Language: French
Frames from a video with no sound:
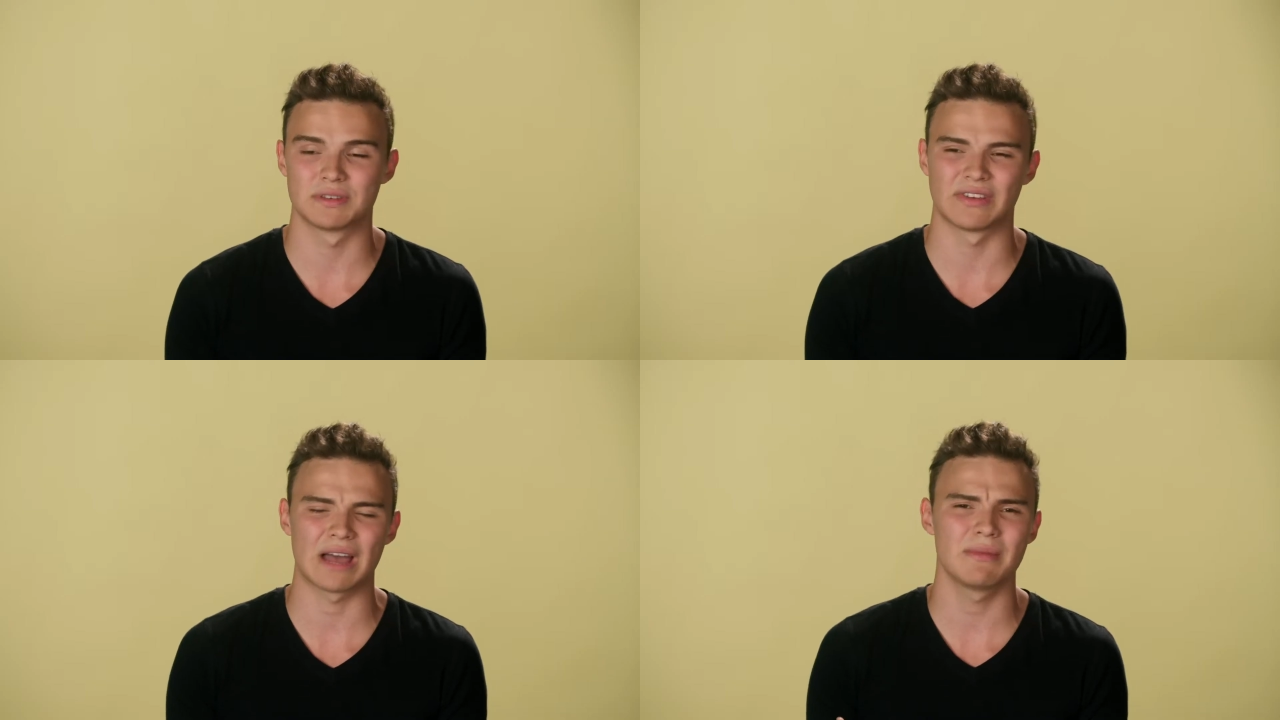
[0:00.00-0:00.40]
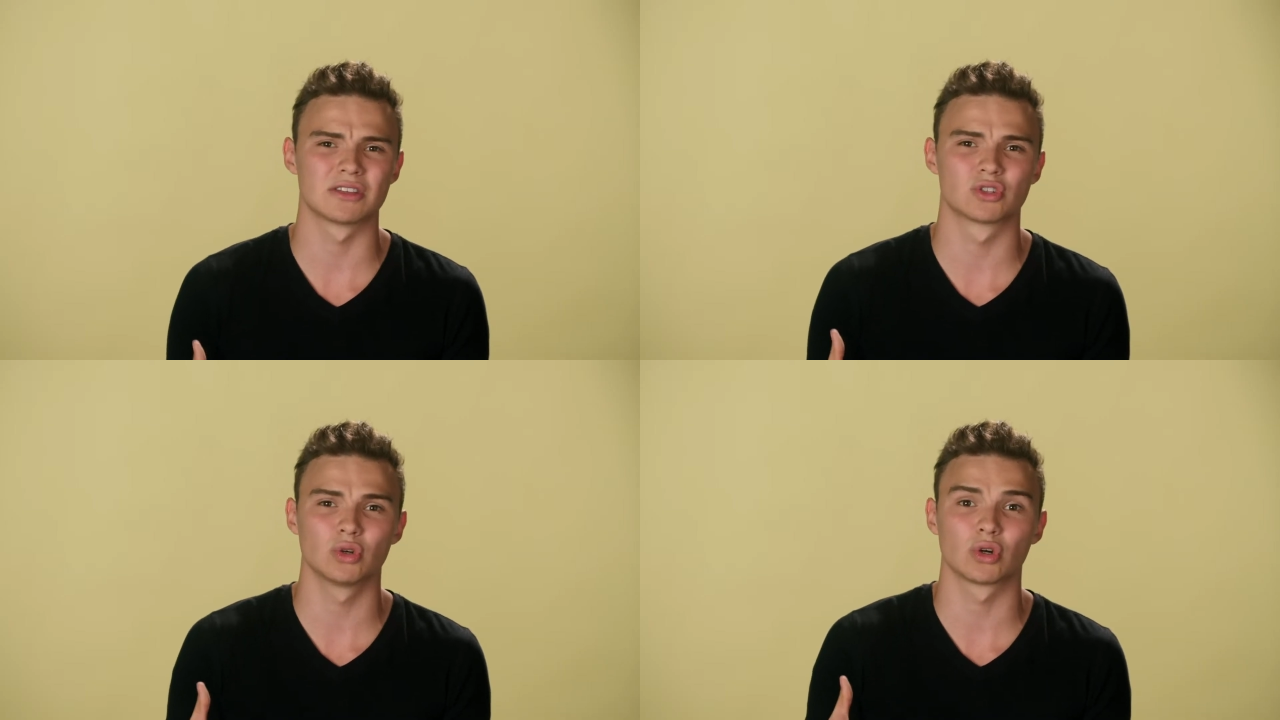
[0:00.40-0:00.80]
Puis c'est
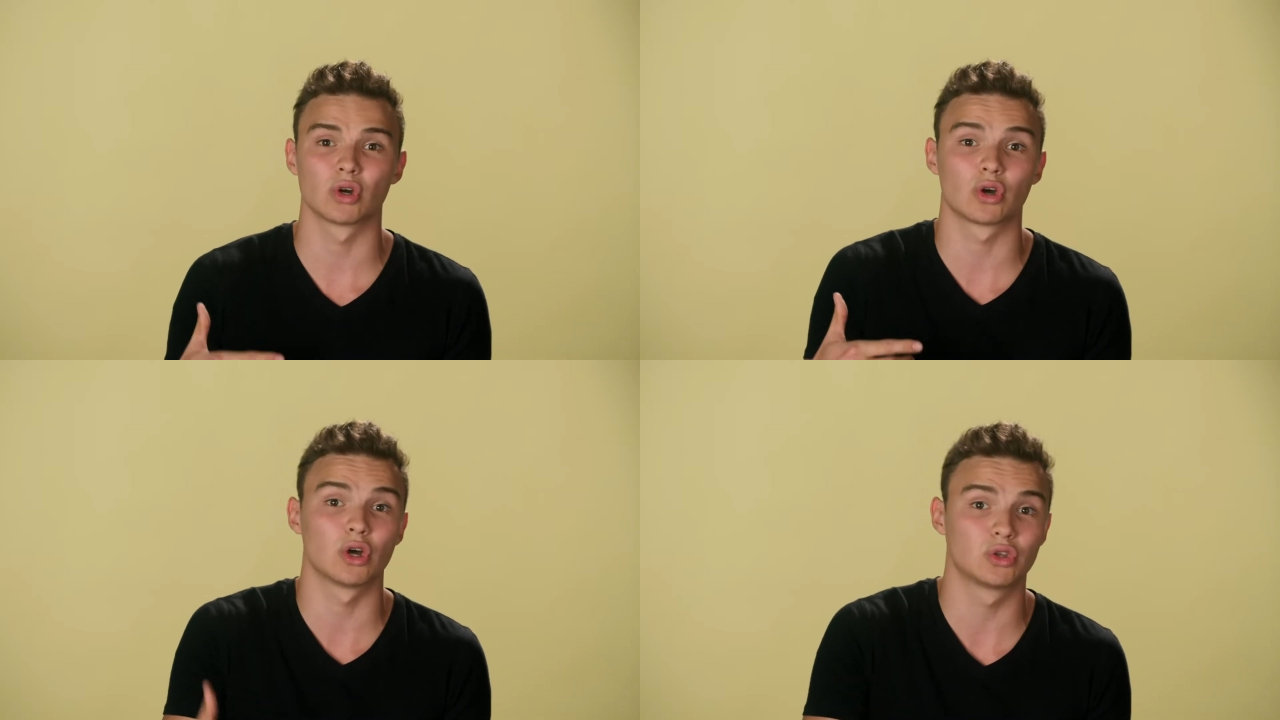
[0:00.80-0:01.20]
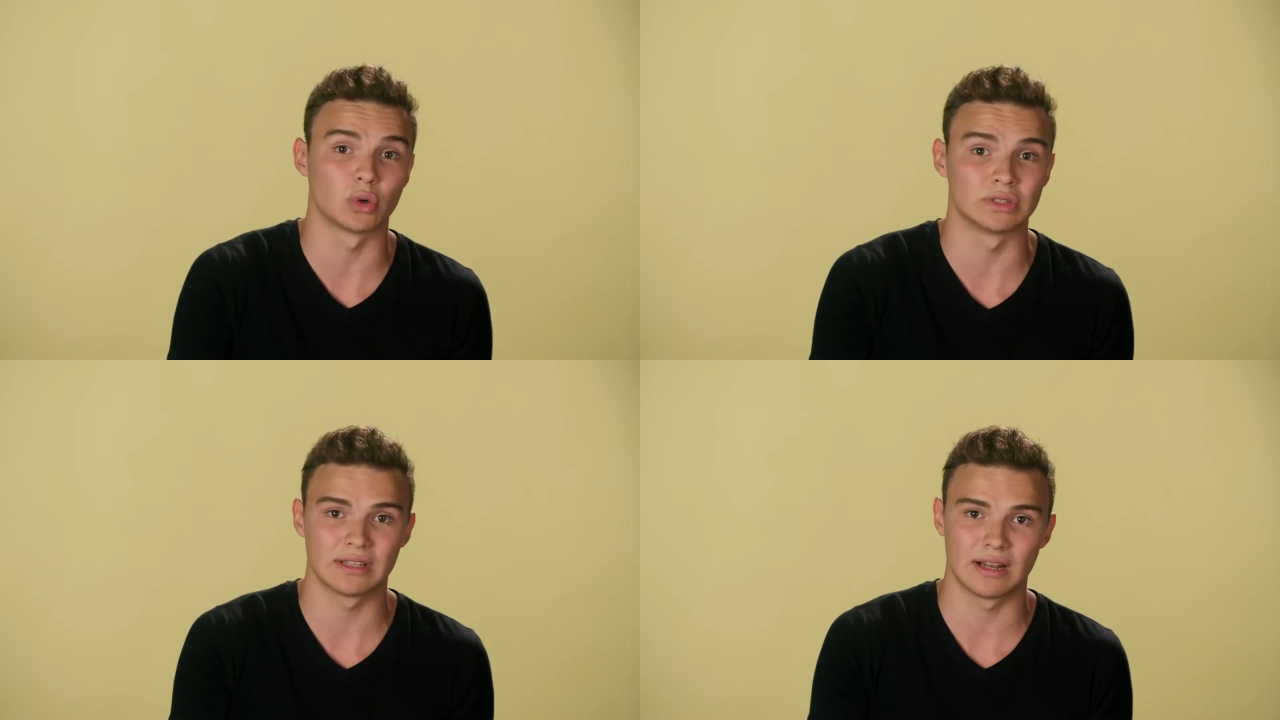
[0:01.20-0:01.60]
vraiment dur
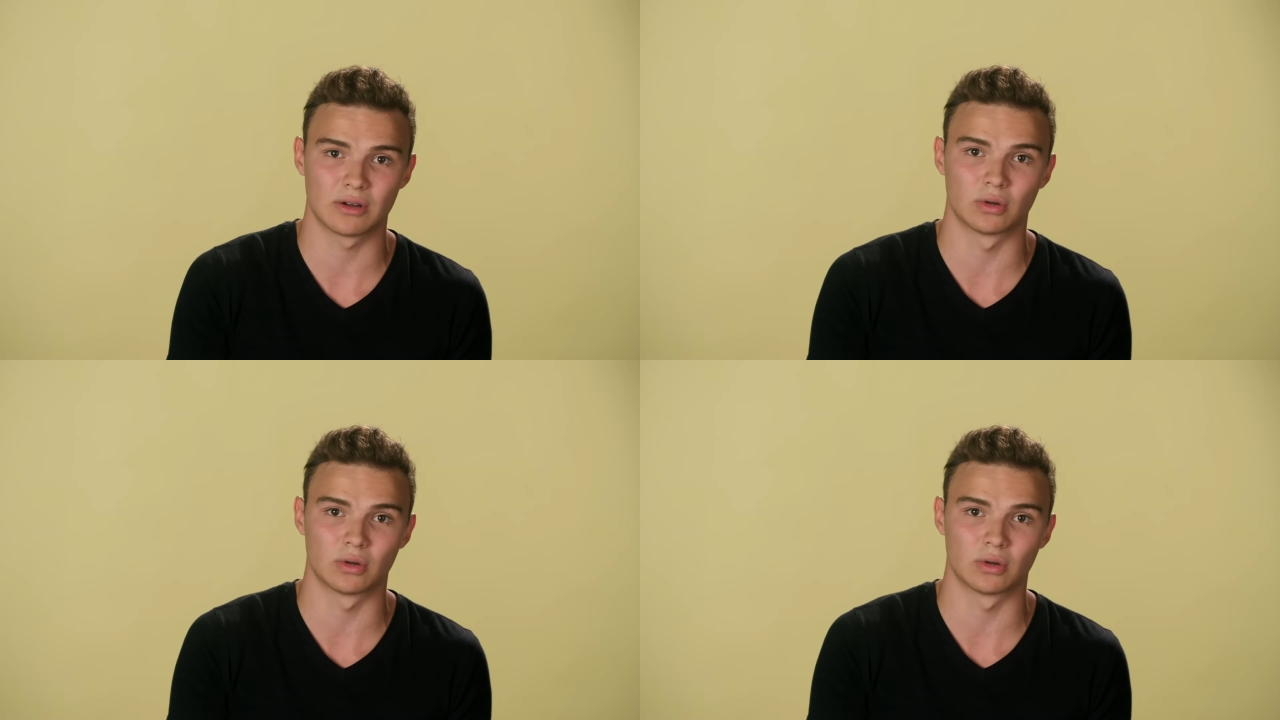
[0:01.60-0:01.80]
retourner dans la